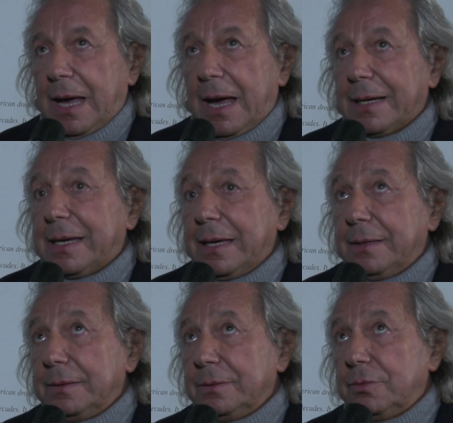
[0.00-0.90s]

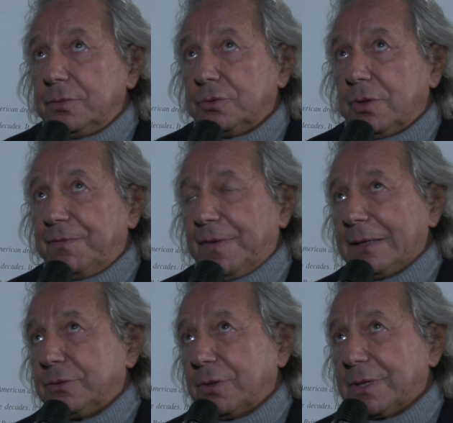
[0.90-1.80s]
anche dovuto al
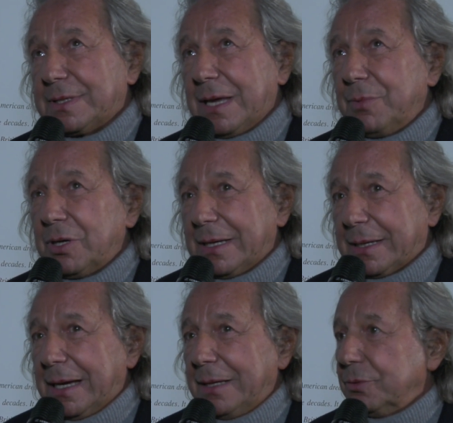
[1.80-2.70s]
fatto che stiamo
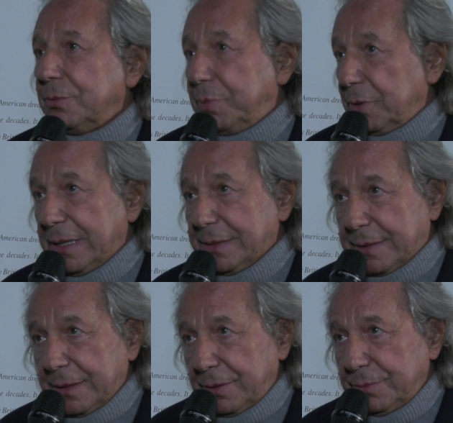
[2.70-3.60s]
allargando un po'
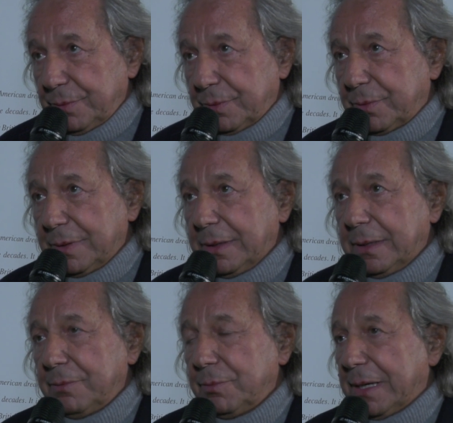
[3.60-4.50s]
l'estero,
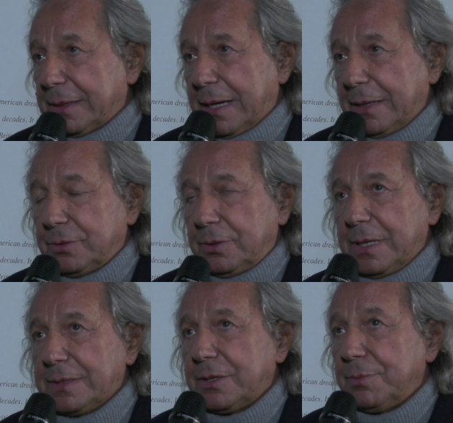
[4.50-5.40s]
quindi un mercato
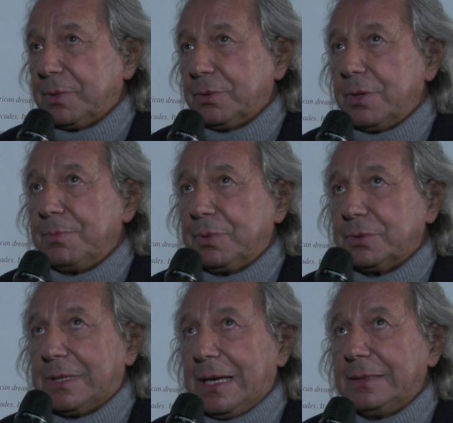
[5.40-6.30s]
estero per noi
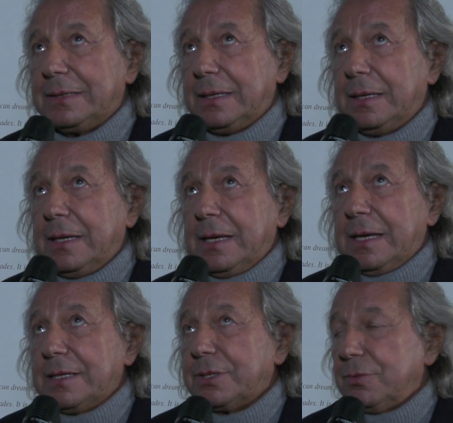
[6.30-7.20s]
importante,
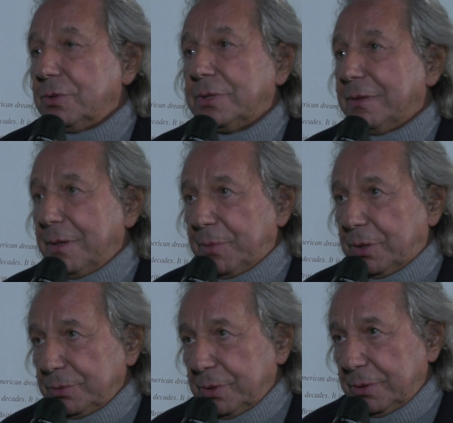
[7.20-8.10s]
estero vuol dire
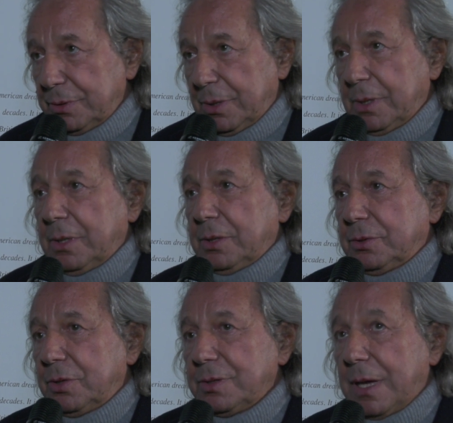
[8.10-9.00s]
mondo,
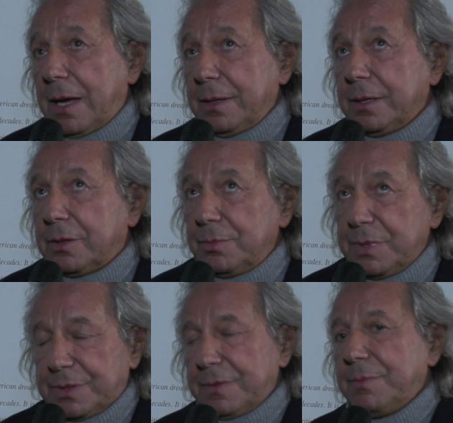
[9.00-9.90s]
noi
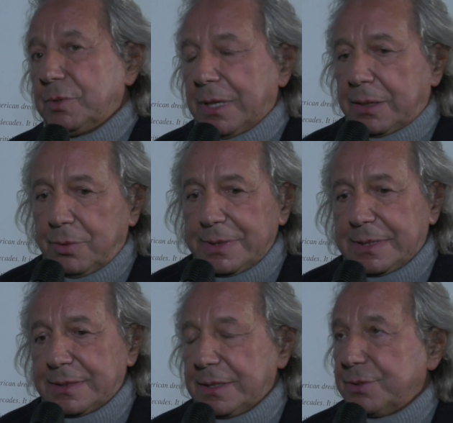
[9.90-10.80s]
incominceremo da
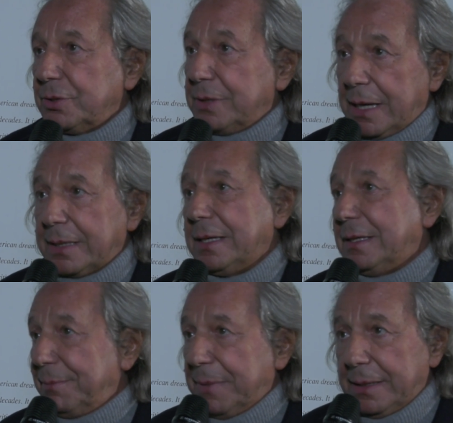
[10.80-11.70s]
questa stagione anche
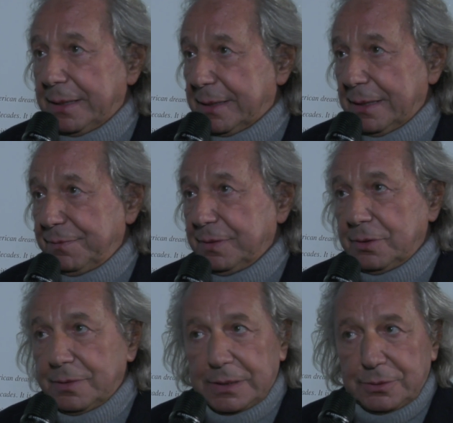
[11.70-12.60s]
in America,
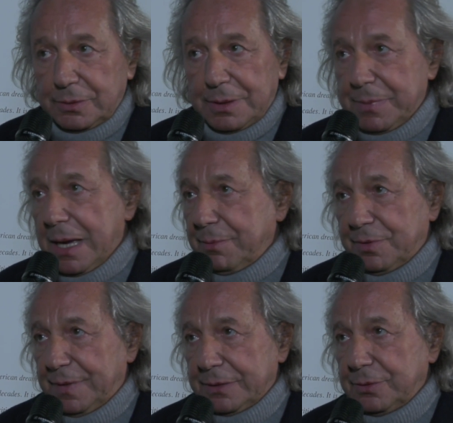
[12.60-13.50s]
finora non
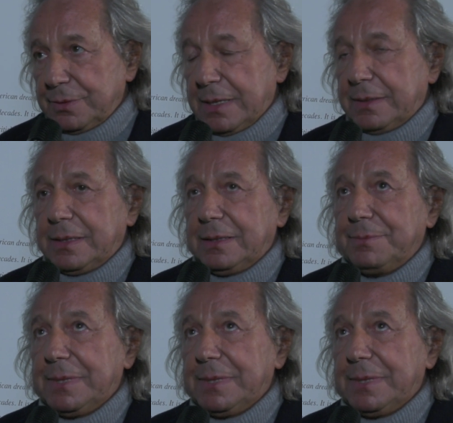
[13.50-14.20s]
abbiamo fatto niente in